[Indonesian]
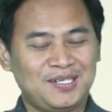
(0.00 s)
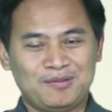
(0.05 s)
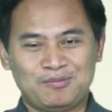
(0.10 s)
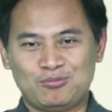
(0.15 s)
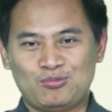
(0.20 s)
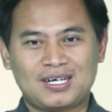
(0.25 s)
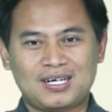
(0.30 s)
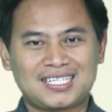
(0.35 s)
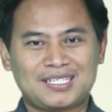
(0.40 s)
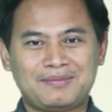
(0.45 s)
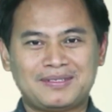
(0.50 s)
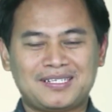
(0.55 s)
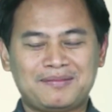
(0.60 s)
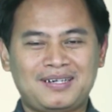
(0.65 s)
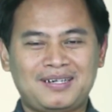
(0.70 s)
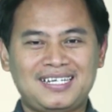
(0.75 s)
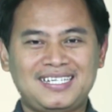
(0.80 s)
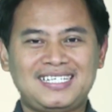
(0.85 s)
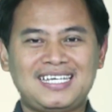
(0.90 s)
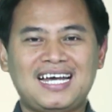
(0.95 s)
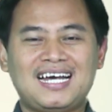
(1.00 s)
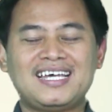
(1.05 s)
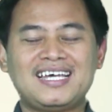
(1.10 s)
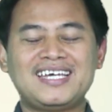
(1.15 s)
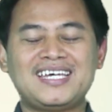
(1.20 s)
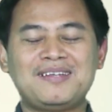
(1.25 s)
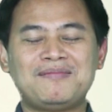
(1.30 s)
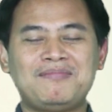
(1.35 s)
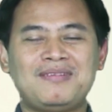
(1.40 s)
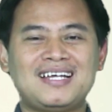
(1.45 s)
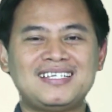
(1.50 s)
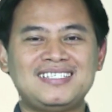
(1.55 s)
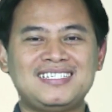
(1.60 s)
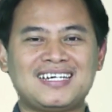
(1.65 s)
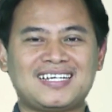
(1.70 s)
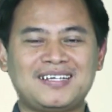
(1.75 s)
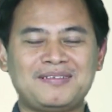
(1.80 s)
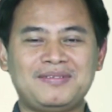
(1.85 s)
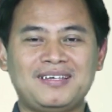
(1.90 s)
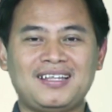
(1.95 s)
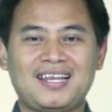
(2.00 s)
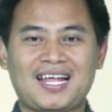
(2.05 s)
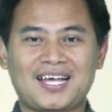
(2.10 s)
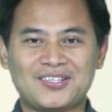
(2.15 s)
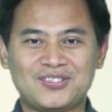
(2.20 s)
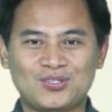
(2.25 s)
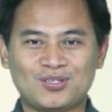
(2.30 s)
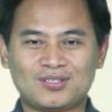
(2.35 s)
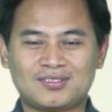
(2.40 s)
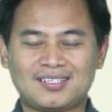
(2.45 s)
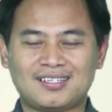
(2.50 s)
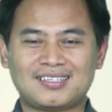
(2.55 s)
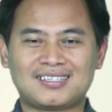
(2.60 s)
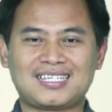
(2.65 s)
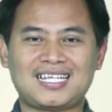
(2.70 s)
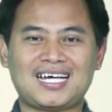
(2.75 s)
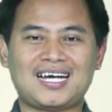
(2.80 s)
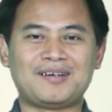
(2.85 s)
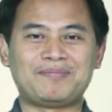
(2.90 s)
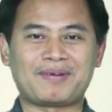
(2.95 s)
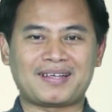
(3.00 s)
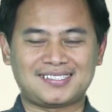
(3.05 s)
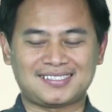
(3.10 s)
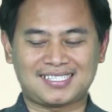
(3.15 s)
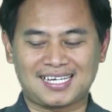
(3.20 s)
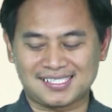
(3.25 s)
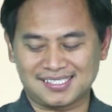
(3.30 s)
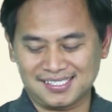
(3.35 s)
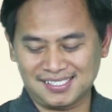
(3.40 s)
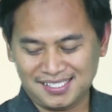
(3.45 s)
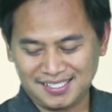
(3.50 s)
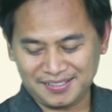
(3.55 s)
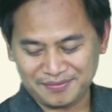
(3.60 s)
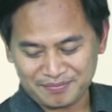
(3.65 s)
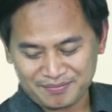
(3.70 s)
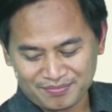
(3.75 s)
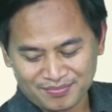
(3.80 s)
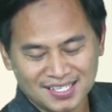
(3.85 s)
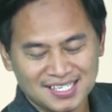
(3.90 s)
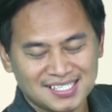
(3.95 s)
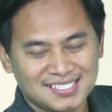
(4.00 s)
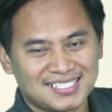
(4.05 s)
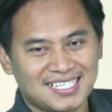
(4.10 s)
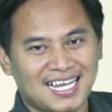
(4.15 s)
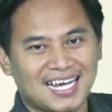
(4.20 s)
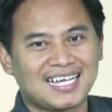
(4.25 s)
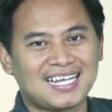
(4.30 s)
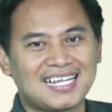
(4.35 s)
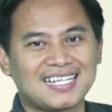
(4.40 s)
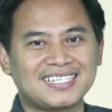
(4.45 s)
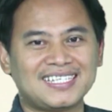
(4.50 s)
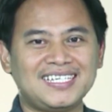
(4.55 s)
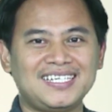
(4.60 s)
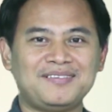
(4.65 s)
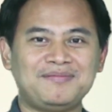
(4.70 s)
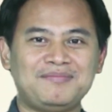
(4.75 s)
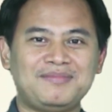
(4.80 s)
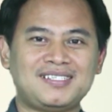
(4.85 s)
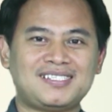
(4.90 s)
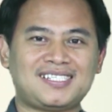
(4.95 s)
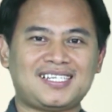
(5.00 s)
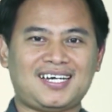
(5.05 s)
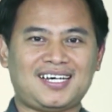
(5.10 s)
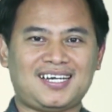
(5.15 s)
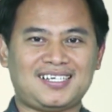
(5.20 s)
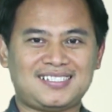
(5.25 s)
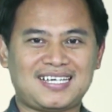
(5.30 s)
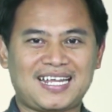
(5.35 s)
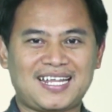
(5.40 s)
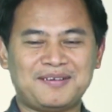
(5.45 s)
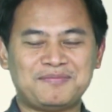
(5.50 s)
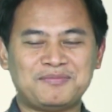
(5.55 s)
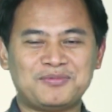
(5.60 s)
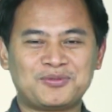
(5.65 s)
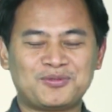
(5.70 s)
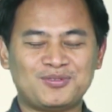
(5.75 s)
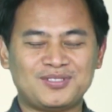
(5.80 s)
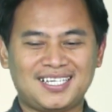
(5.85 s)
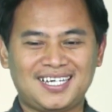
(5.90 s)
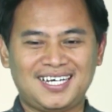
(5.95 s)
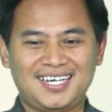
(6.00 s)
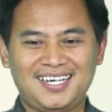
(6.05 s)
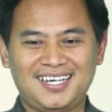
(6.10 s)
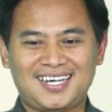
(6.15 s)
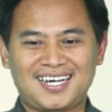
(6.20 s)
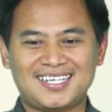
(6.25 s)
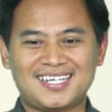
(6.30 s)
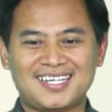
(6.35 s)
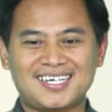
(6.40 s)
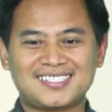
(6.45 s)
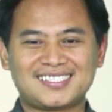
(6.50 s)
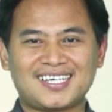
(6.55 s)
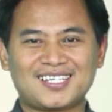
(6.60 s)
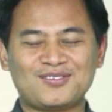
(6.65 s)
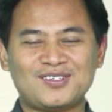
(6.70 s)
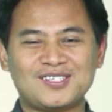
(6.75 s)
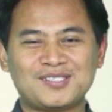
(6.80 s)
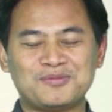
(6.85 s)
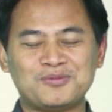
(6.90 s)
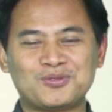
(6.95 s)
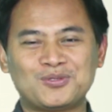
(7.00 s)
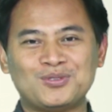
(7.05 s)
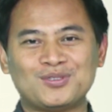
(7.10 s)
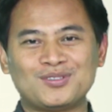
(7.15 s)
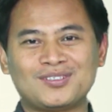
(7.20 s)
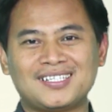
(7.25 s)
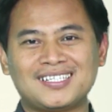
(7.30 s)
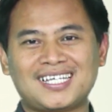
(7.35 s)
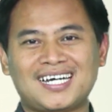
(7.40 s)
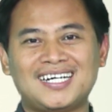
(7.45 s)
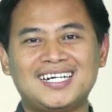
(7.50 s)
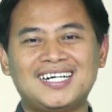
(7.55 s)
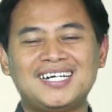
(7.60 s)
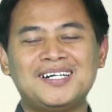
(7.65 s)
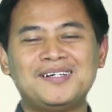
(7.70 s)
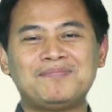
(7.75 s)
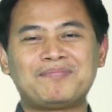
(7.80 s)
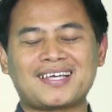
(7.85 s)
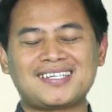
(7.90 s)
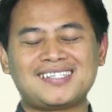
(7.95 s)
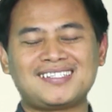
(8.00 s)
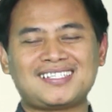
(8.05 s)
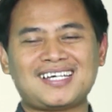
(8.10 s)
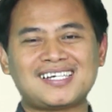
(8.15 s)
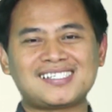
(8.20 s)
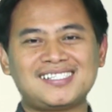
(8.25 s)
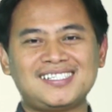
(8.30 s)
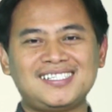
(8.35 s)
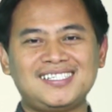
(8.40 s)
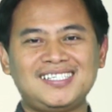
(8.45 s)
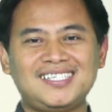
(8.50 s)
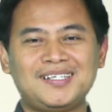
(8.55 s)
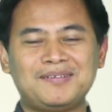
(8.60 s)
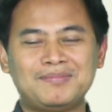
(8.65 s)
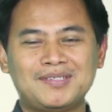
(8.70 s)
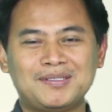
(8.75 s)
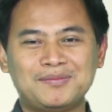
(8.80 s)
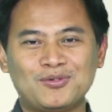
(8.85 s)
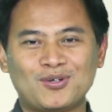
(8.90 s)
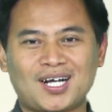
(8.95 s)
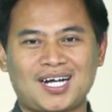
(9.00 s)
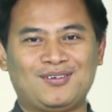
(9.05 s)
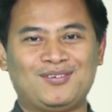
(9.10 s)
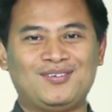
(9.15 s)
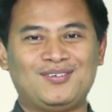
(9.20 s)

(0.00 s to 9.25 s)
Buat teman-teman yang ingin belajar lebih lanjut tentang presentasi, silahkan nanti bisa cari bukunya. Ada saya tulis buku tentang presentasi memukau.